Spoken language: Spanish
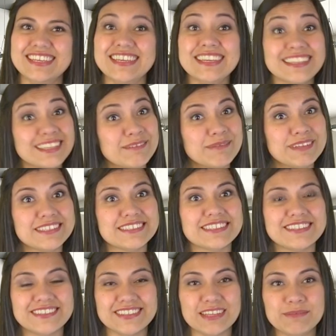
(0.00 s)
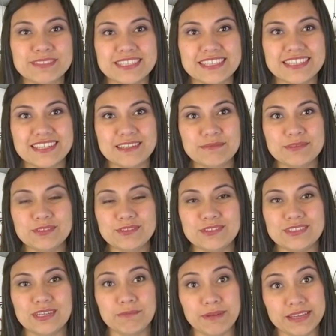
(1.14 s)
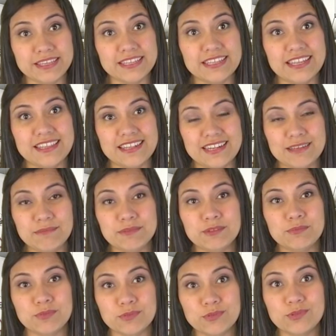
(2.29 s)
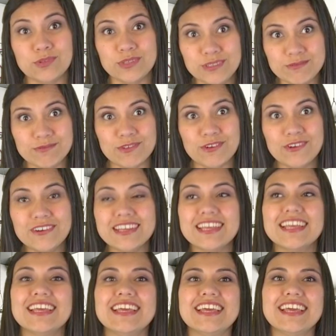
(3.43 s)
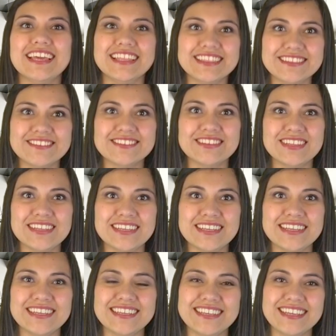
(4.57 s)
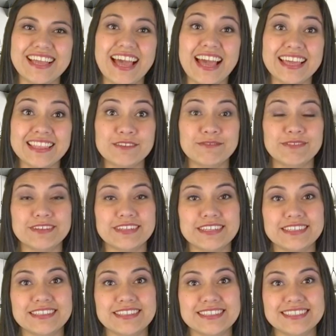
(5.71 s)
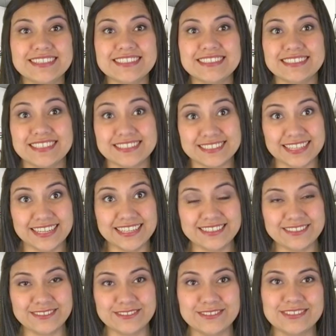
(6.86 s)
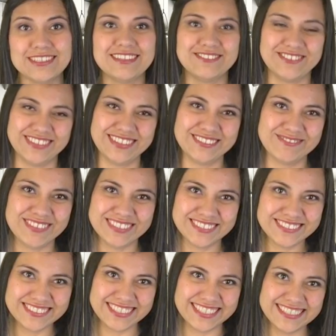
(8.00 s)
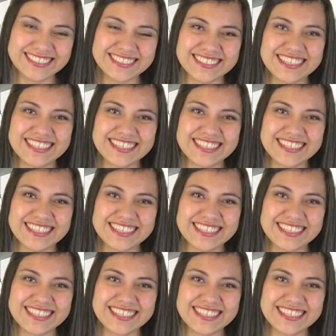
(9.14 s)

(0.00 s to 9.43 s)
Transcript: Y también les recordamos que tenemos nuestra página de lemdu.info en donde hay diferentes escritos de diferentes personas,